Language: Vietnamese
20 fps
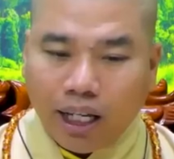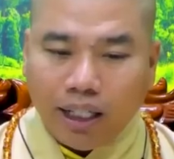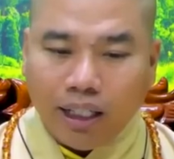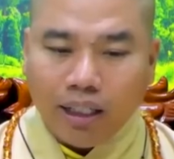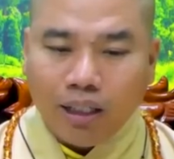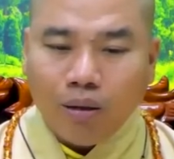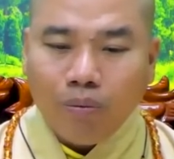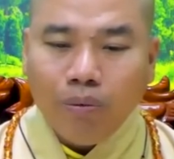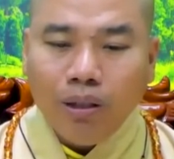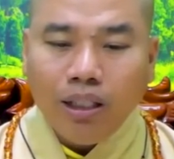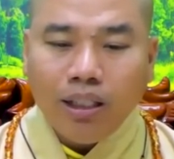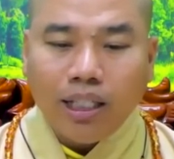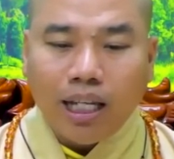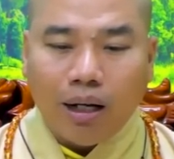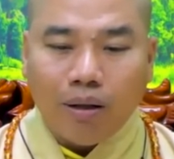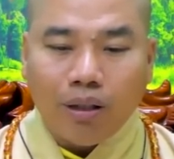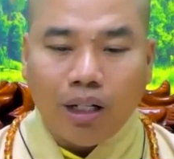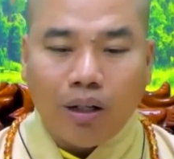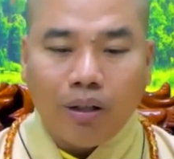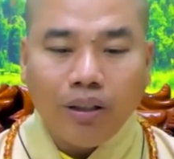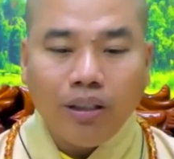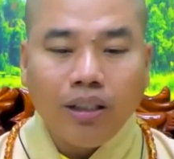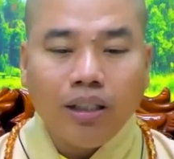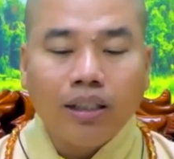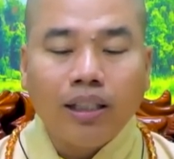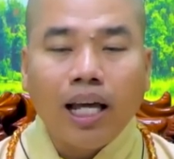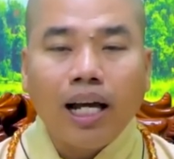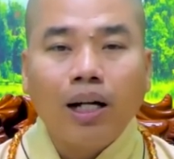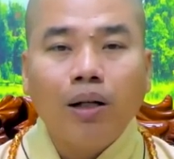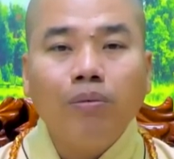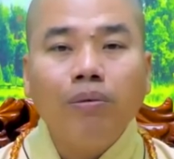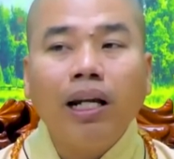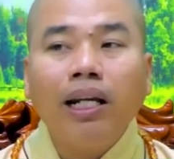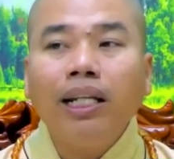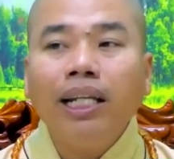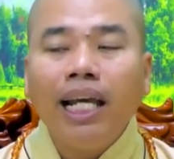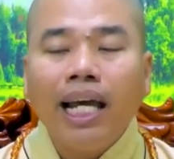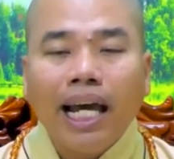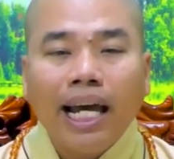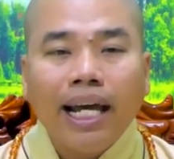thầy không biết chào hỏi người ta cũng
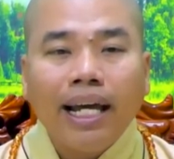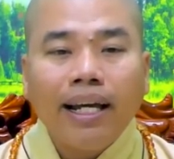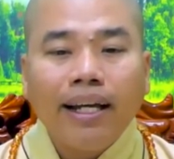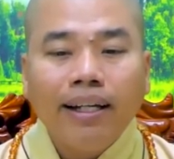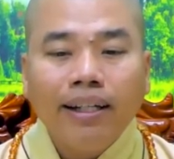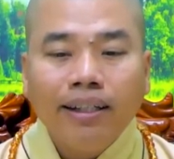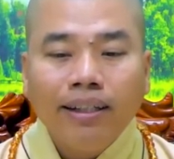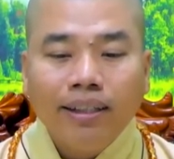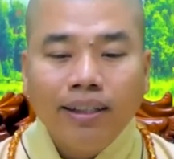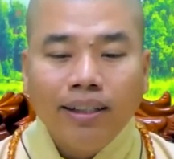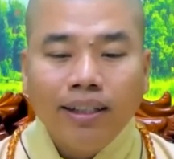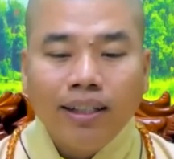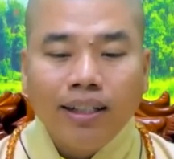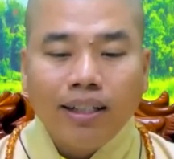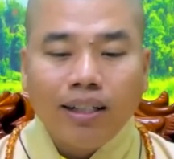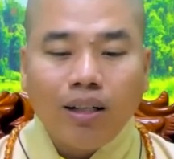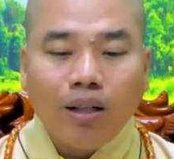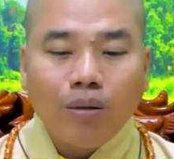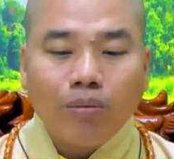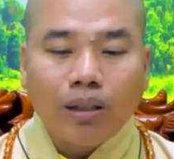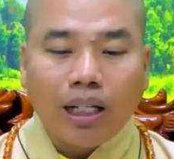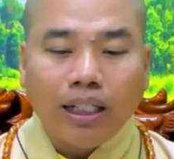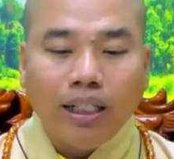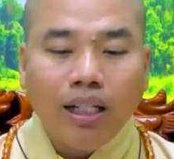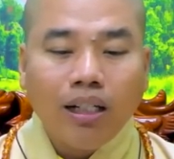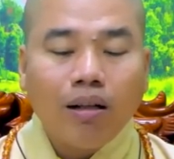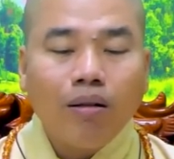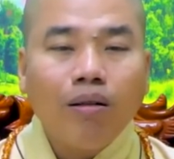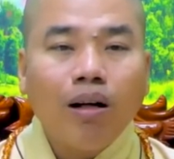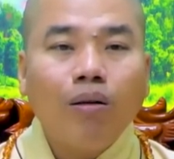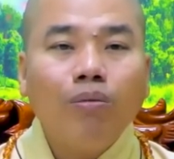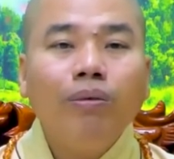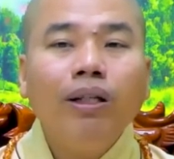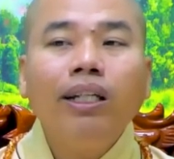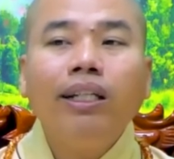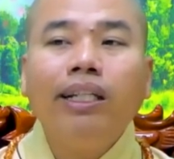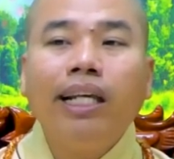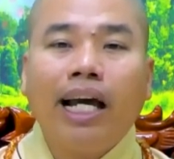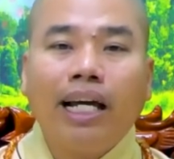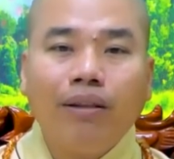đánh giá nói ông thầy đức ông không
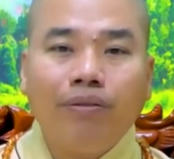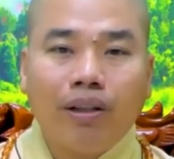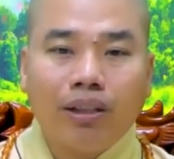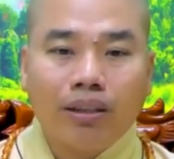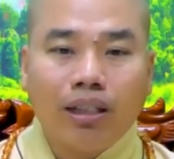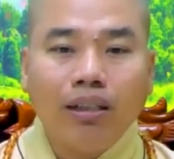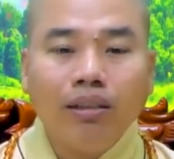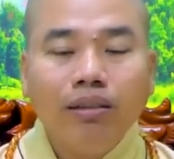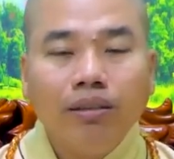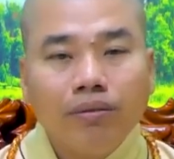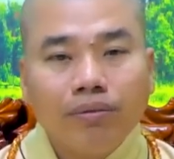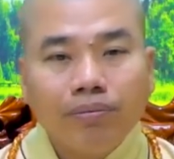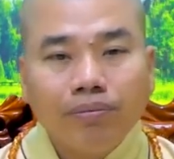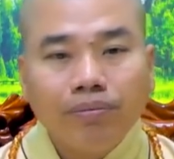biết dạy phật tử